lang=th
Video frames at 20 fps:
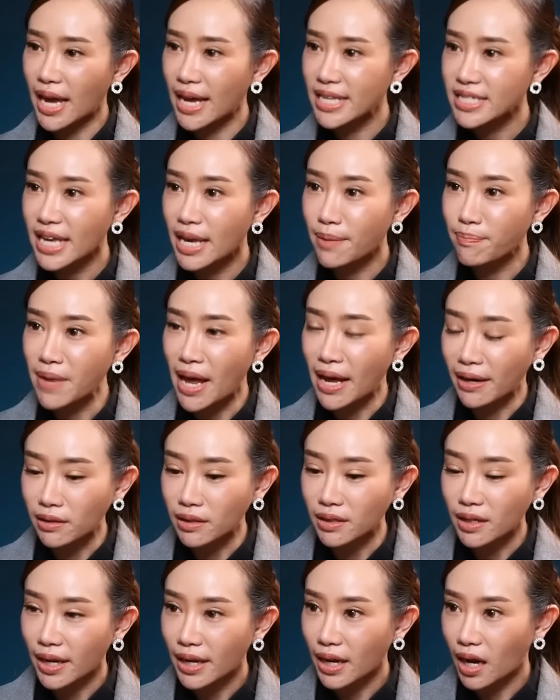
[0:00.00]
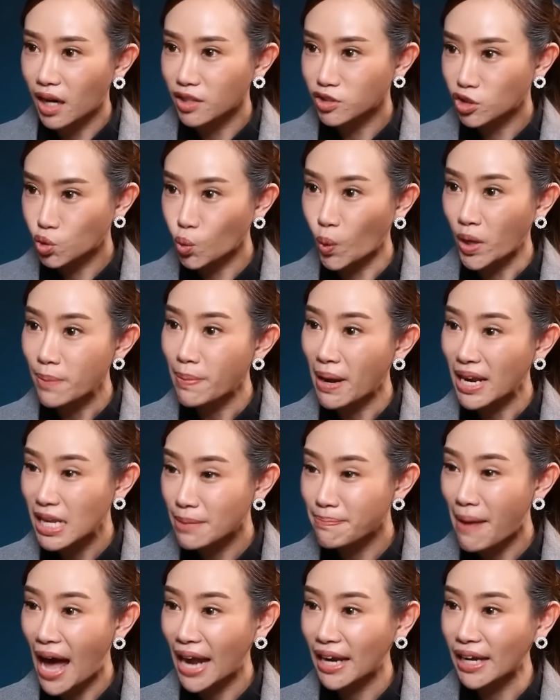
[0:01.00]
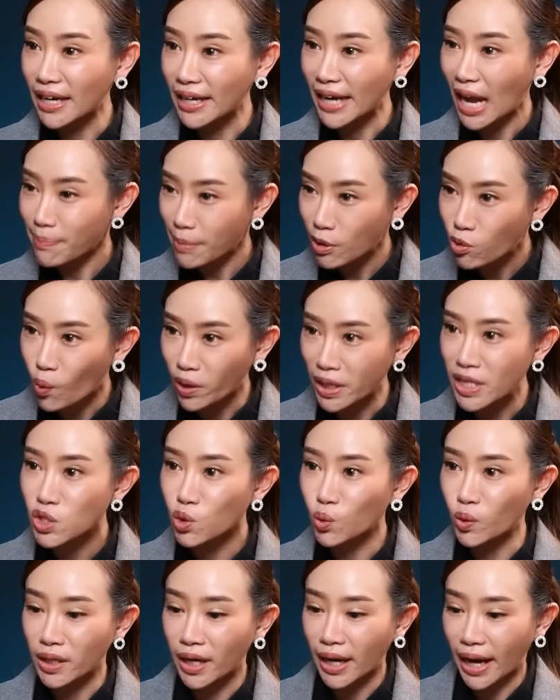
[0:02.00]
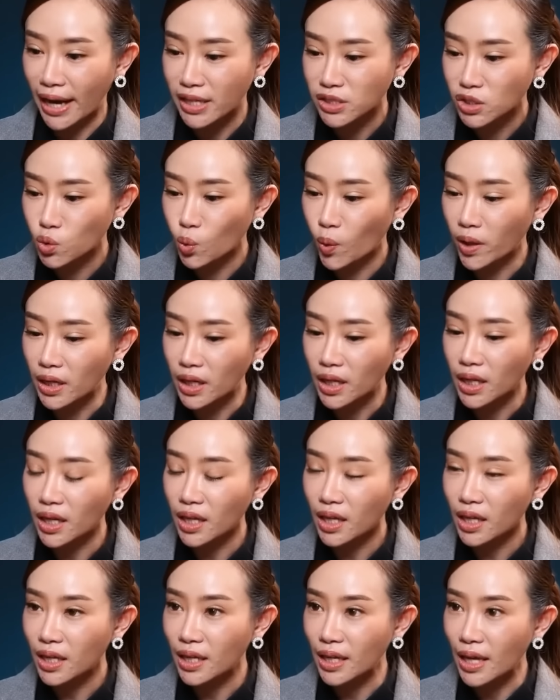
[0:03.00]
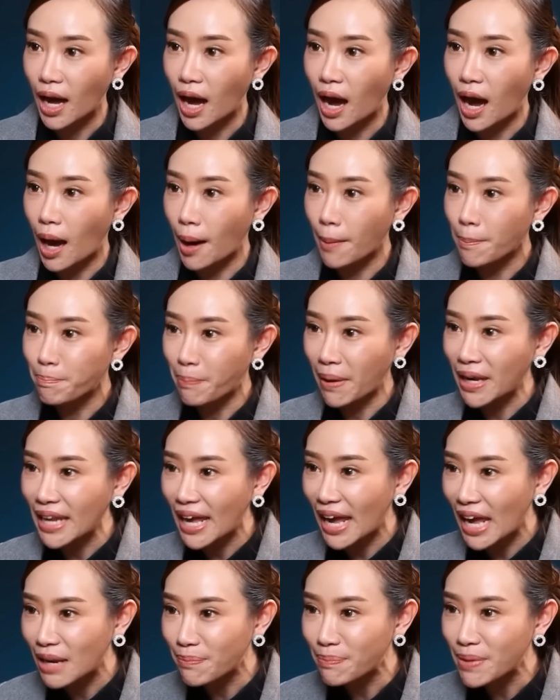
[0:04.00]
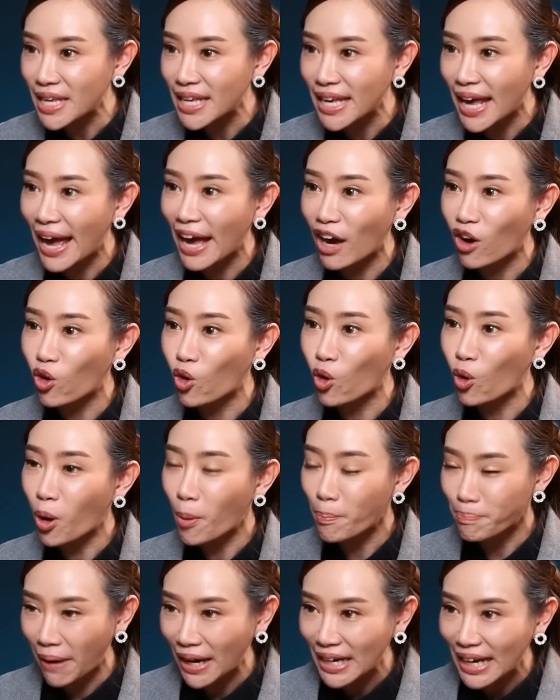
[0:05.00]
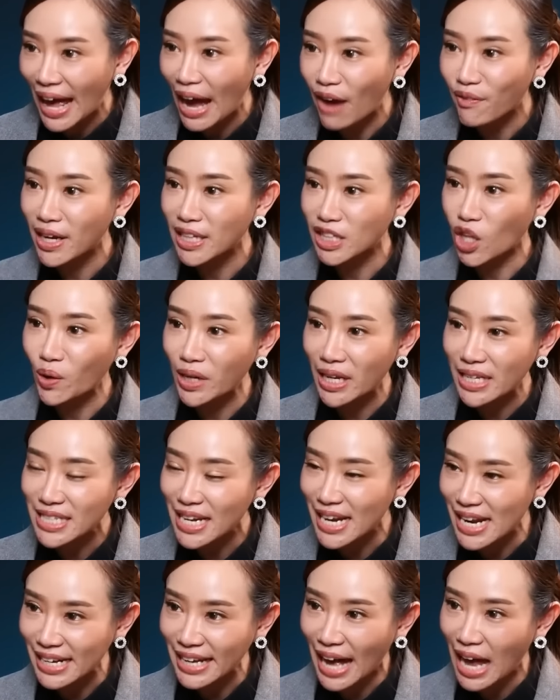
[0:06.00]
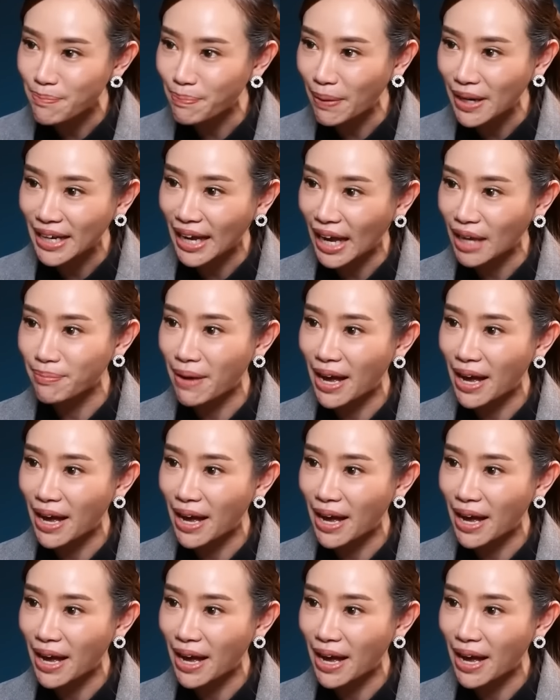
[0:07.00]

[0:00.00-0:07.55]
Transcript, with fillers: เอส เอ็ม เนี่ยส่วนที่เป็นหนี้บ้านน่าเป็นห่วงที่สุดนะคะส่วนที่เป็น เอ็น พี แอล ไปแล้วเนี่ยตอนนี้สถานการณ์เป็นยังไง